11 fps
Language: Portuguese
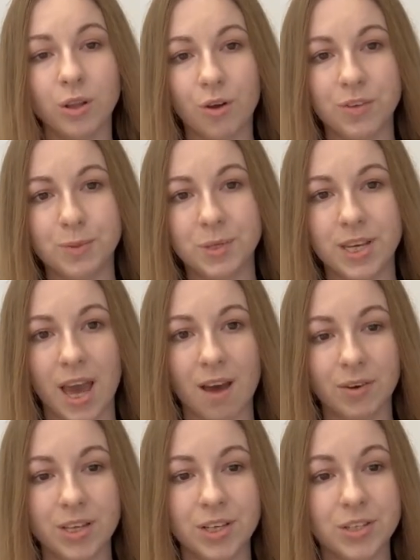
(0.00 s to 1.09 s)
o único editor de
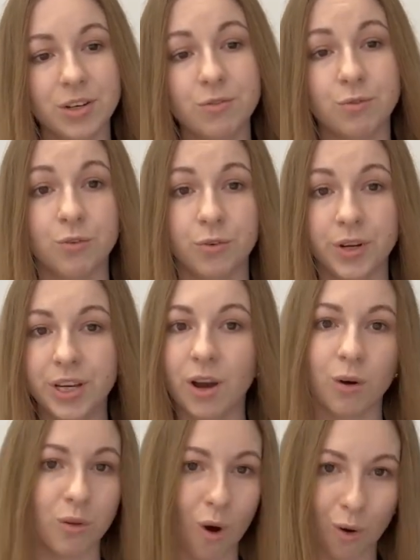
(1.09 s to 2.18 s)
PDF do Office gratuitamente em
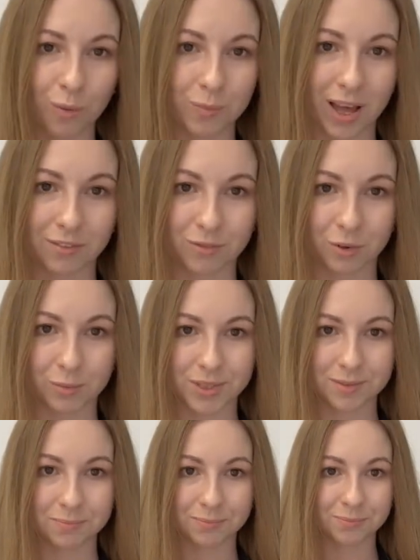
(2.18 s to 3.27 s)
todas as plataformas.
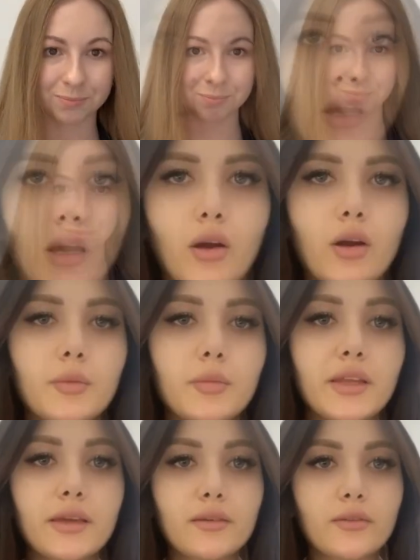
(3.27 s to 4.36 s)

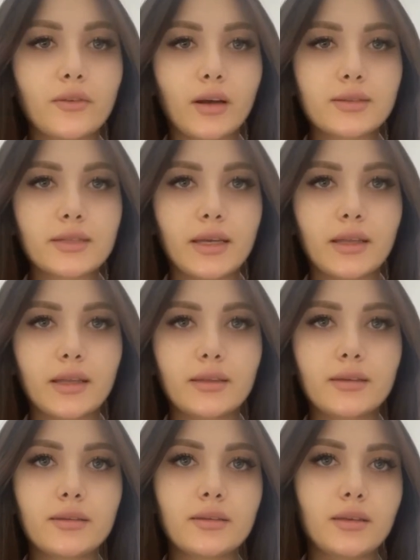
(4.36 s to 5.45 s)
Arquivos RPDF
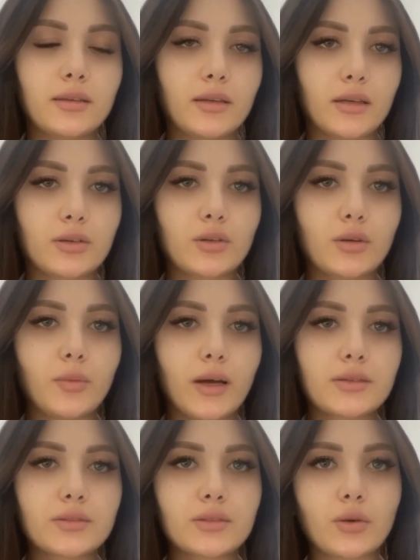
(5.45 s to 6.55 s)
editados no Acrobat
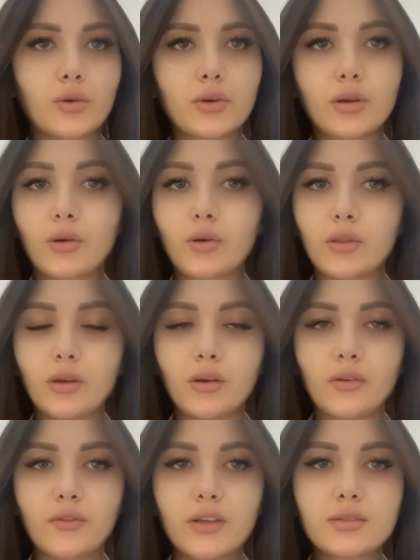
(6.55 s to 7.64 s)
ou LibreOffice
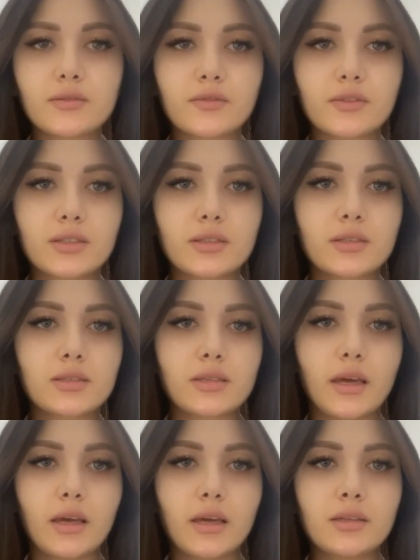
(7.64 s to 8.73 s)
versão 8.1 são
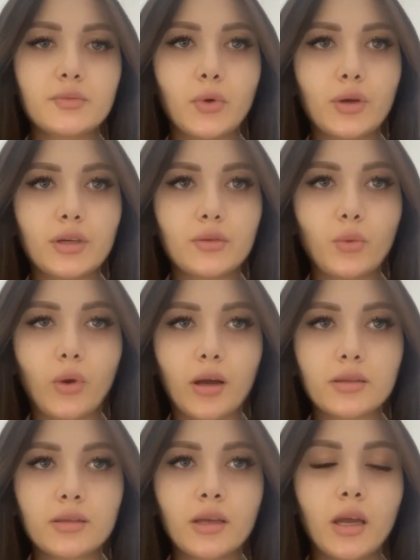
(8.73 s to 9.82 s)
compatíveis entre si
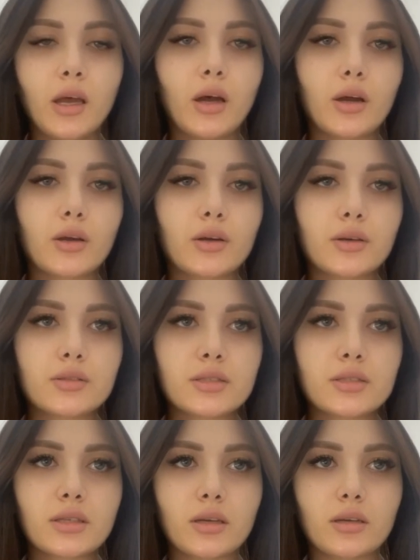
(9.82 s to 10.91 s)
sem alterar a
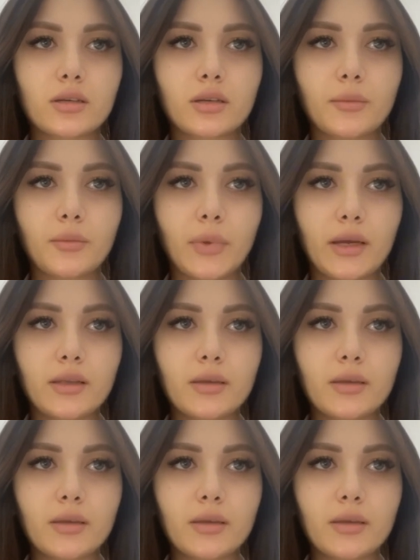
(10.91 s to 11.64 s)
formatação na edição.